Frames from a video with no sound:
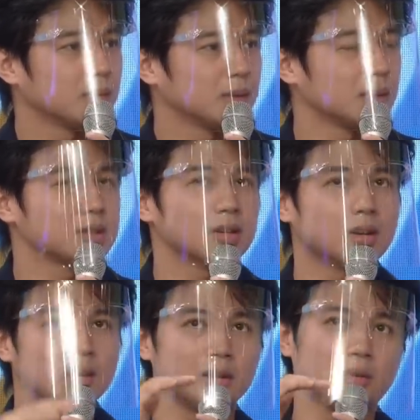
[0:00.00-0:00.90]

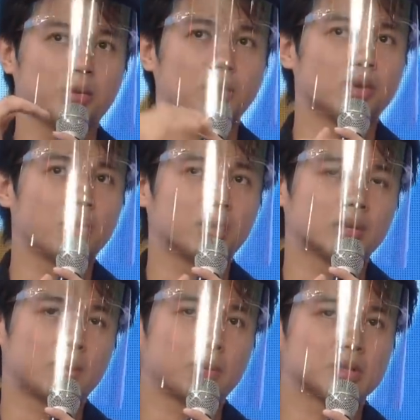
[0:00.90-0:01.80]
nasa window ako
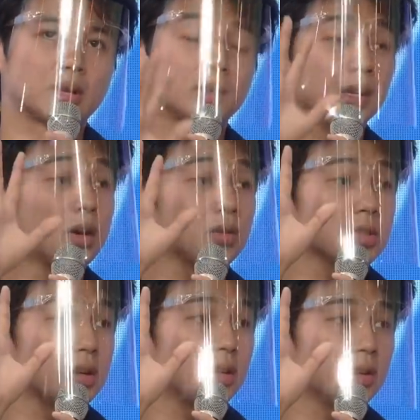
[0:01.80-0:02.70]
tapos nakatingin ako
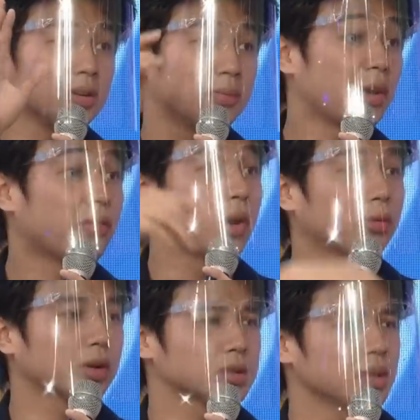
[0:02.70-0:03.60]
sa mga
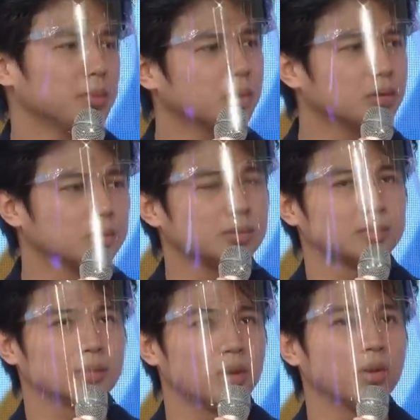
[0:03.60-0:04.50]
fireworks. Sabi ko,
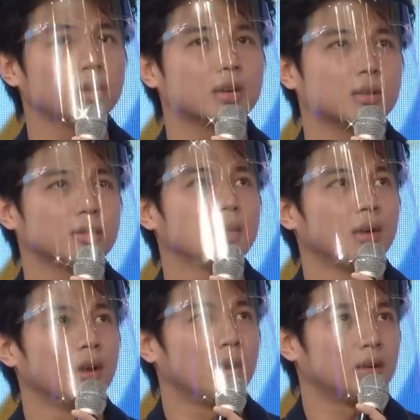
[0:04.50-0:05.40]
okay God,
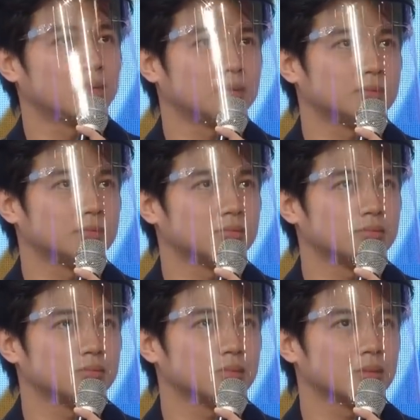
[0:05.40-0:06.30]
um,
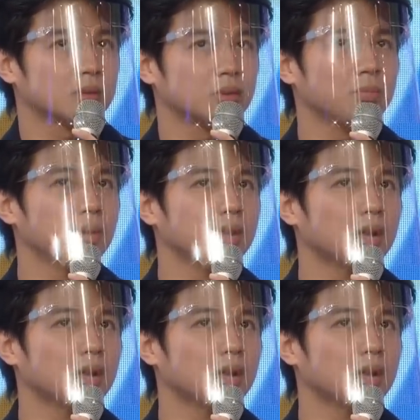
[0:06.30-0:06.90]
kung may